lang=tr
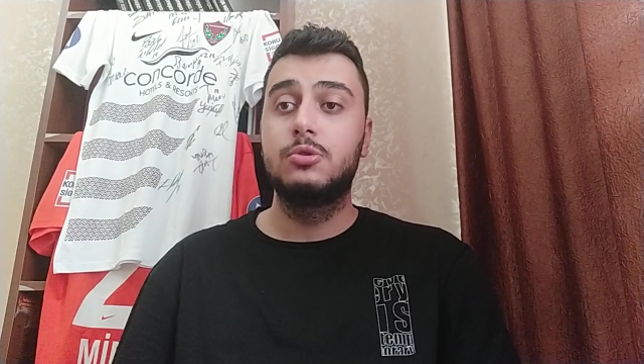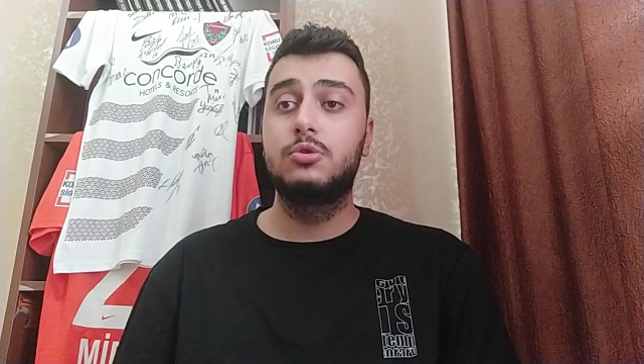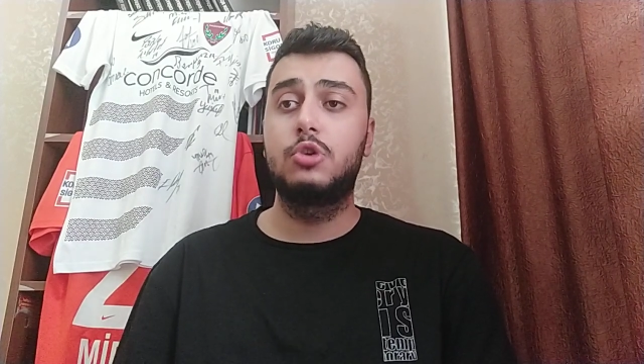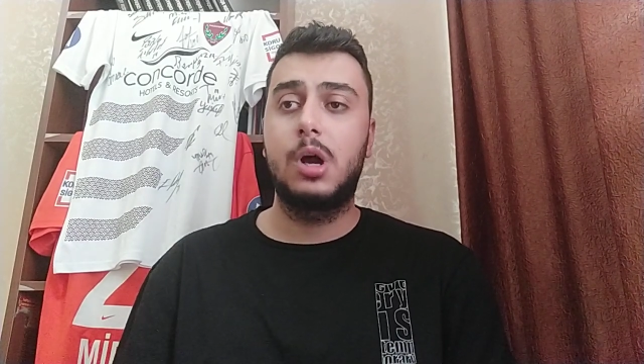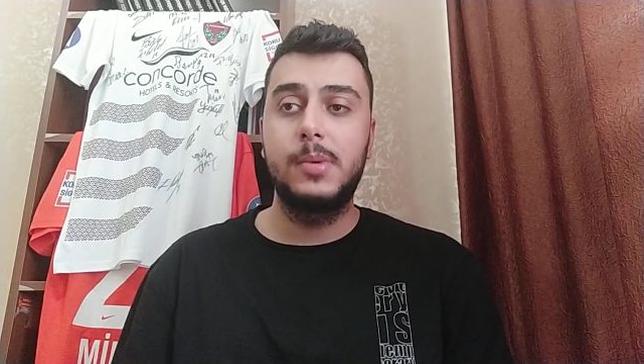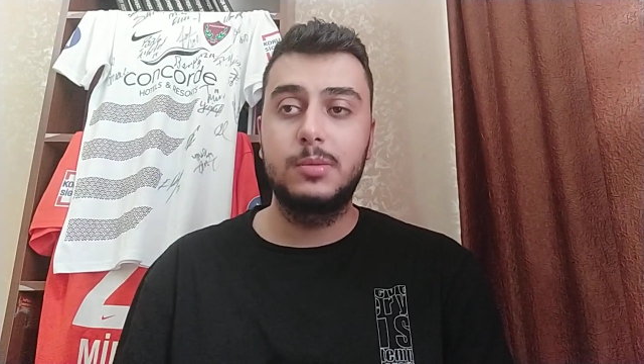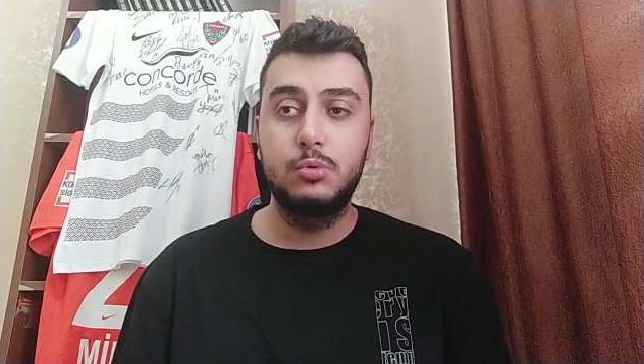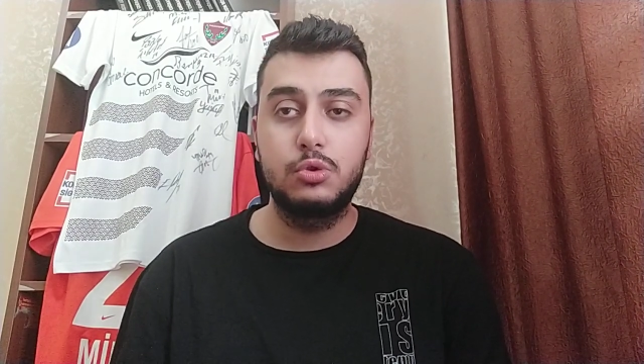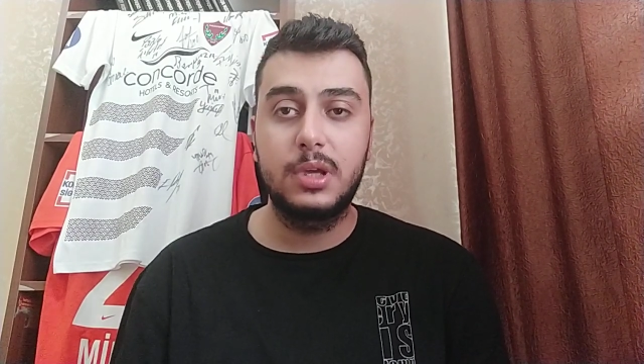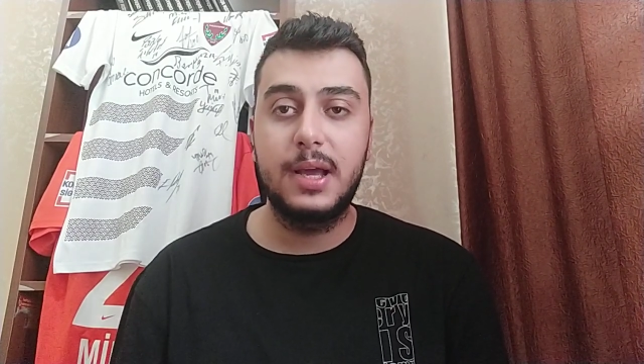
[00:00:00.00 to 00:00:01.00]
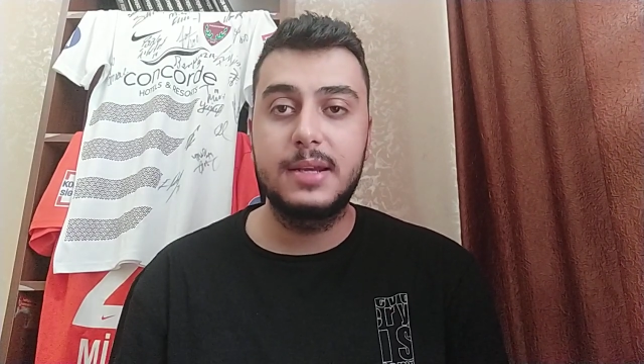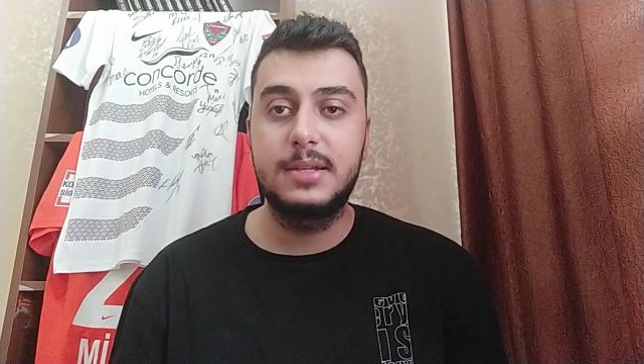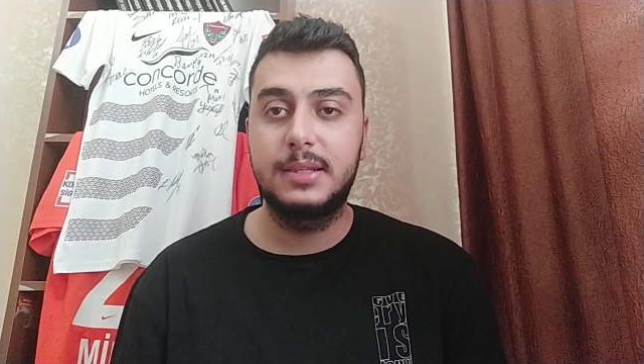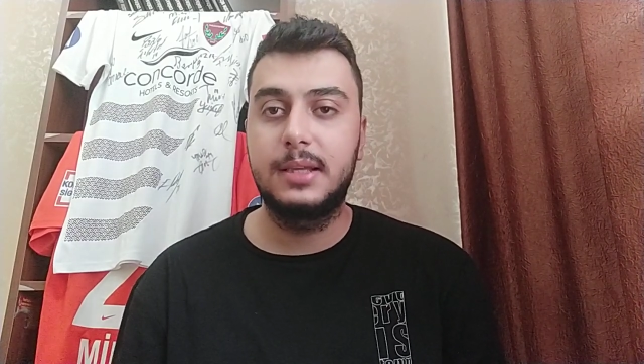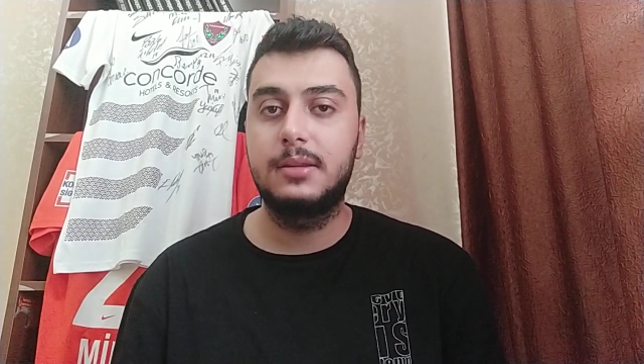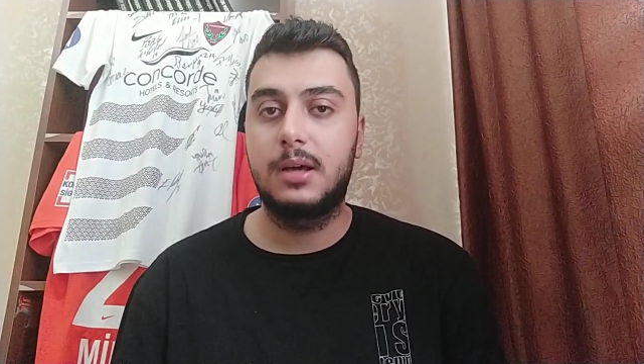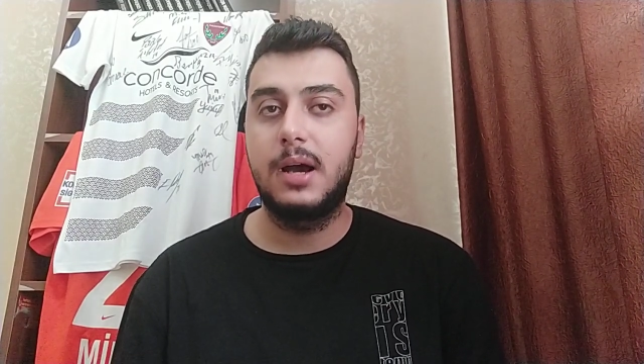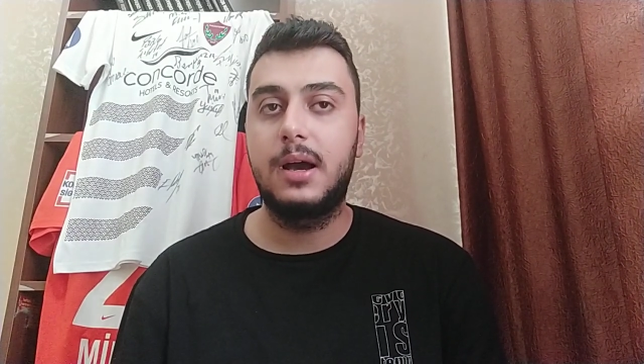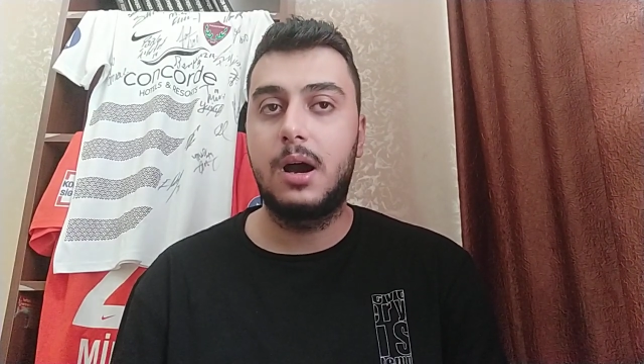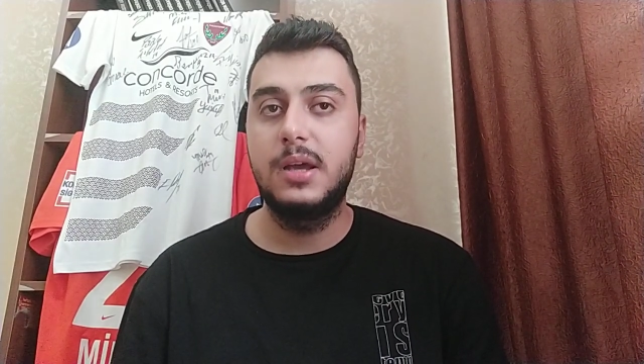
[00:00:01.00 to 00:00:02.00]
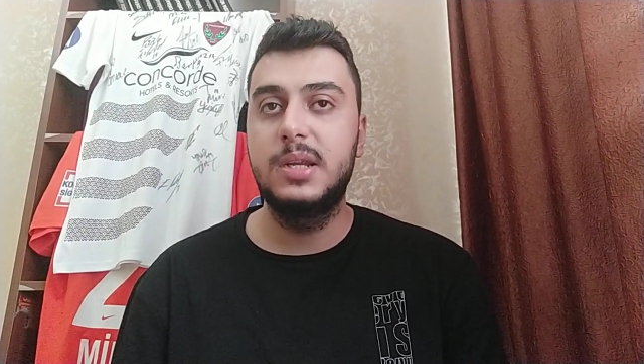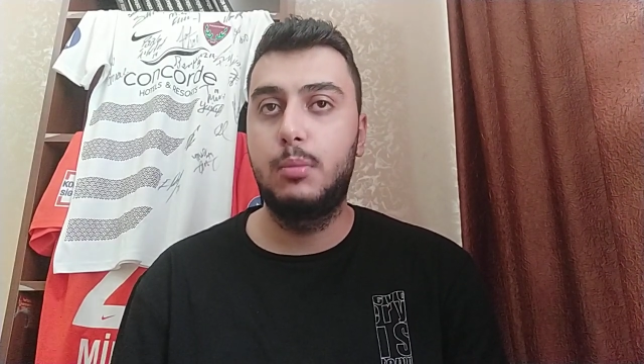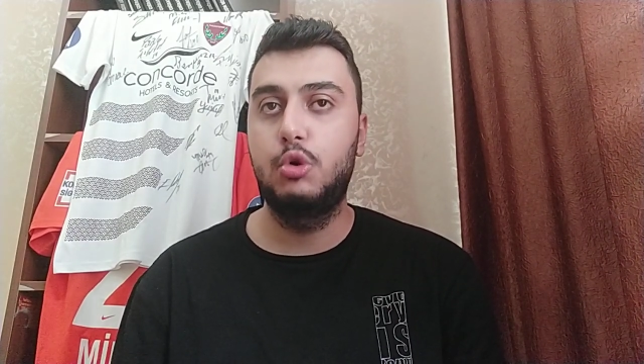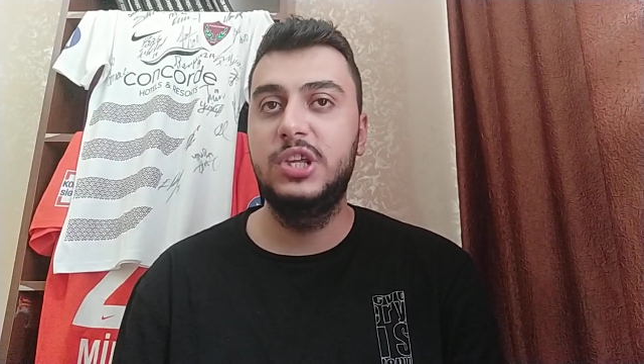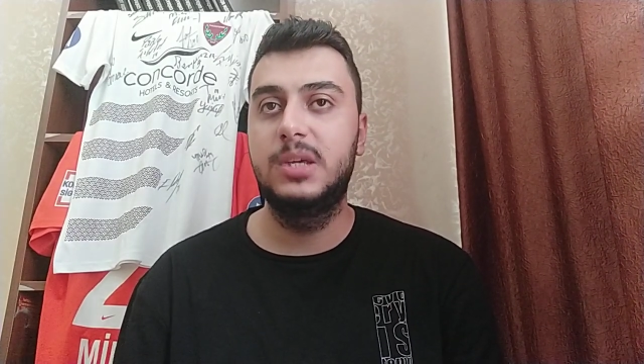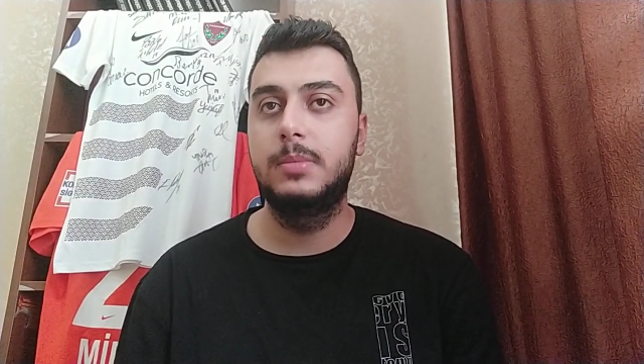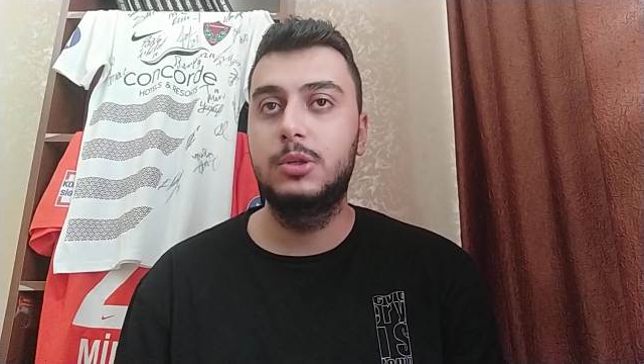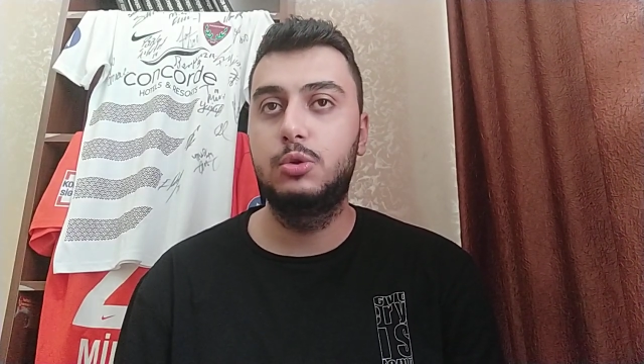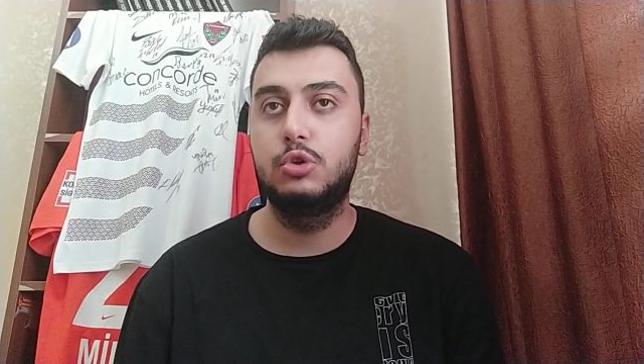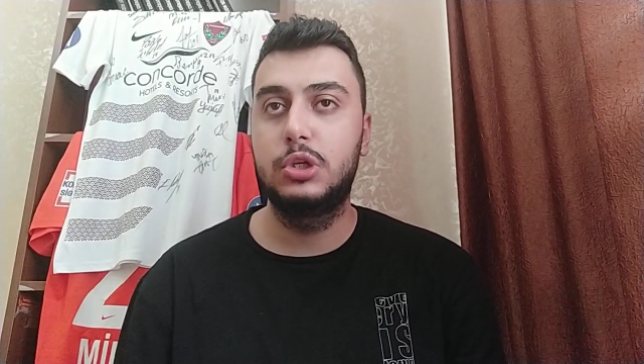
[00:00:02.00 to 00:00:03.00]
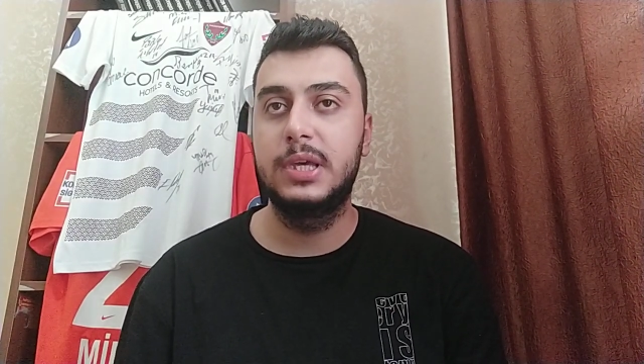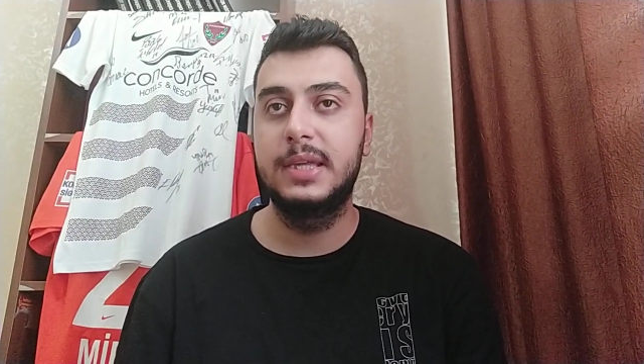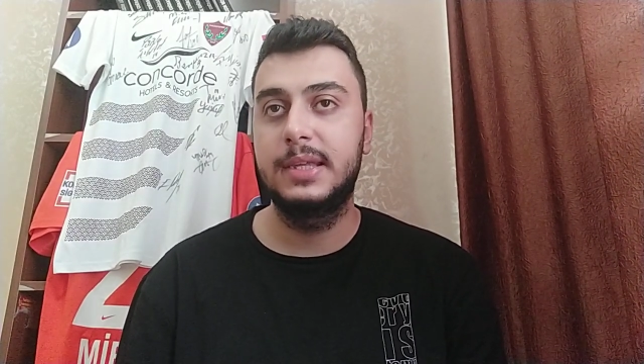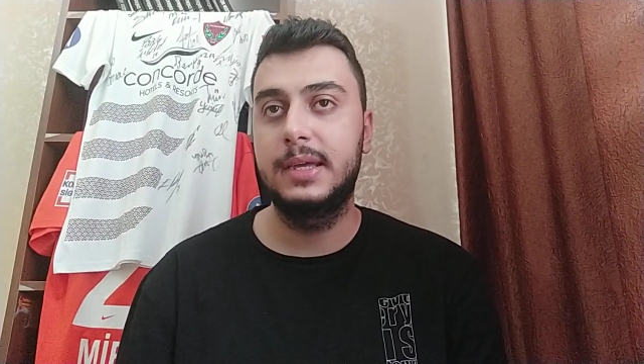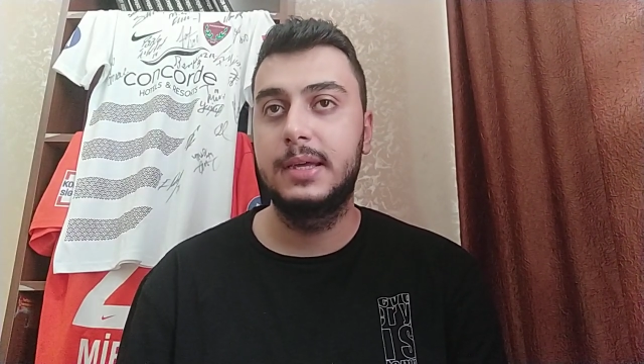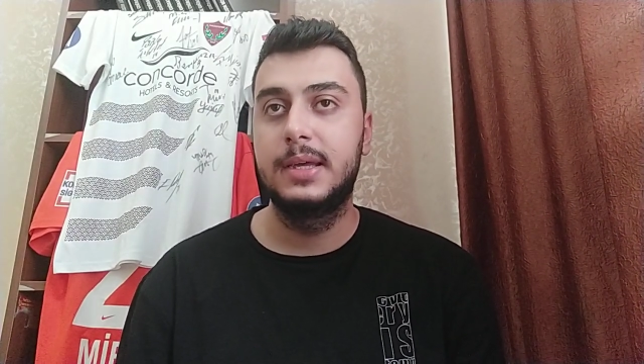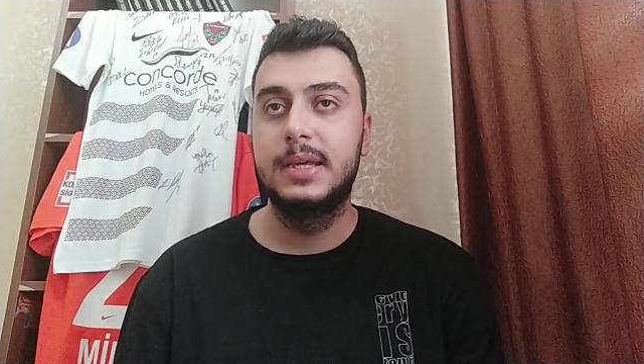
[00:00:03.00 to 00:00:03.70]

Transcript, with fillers: Çünkü Ahmet Musa gerçekten aynı Boni gibi Türkiye'de